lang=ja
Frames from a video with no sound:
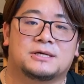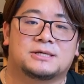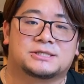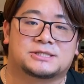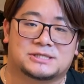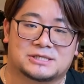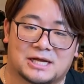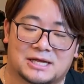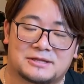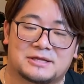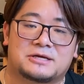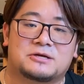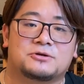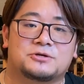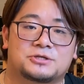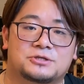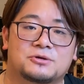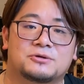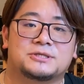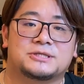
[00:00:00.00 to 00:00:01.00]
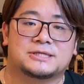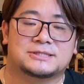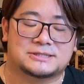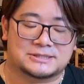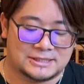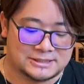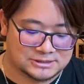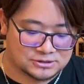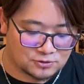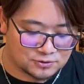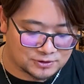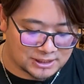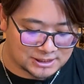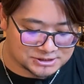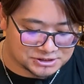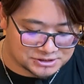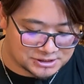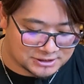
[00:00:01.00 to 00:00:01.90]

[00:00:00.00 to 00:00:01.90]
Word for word: 信頼できる人にですね相談し